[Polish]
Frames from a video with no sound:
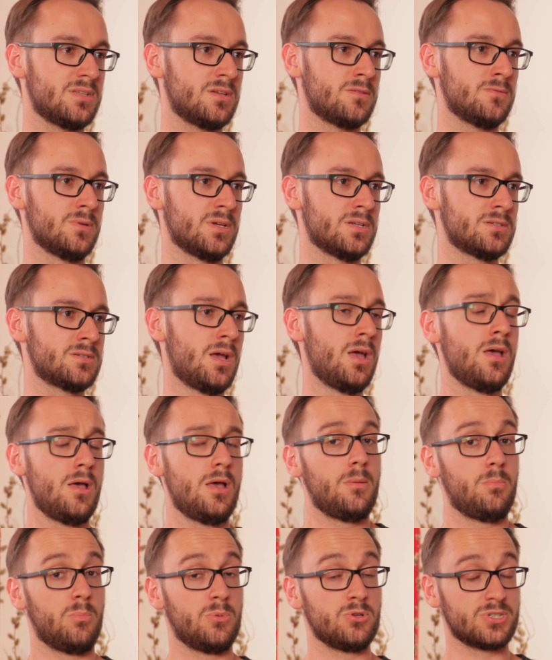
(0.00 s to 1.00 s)
znajdujesz,
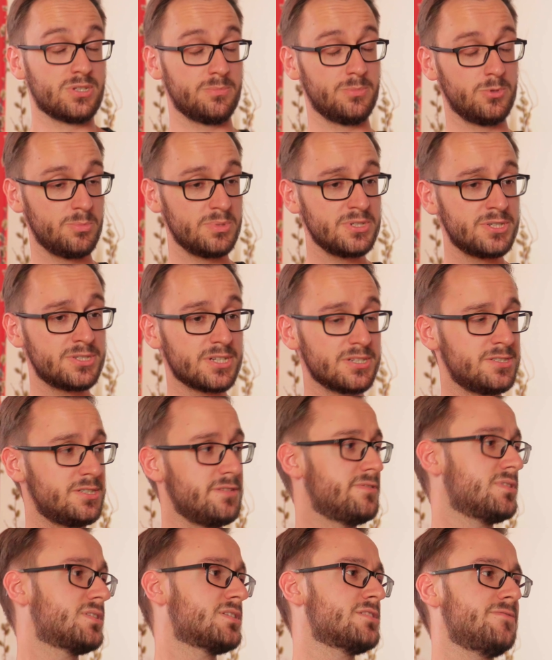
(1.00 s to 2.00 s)
może byłbyś
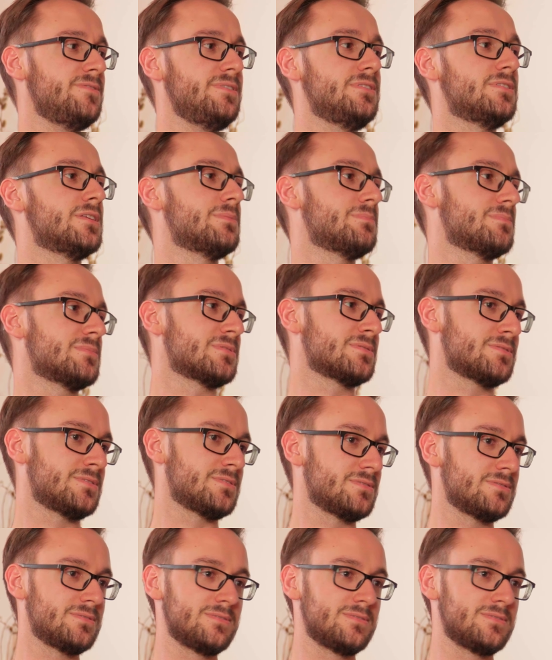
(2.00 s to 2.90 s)
szczęśliwy też w innym.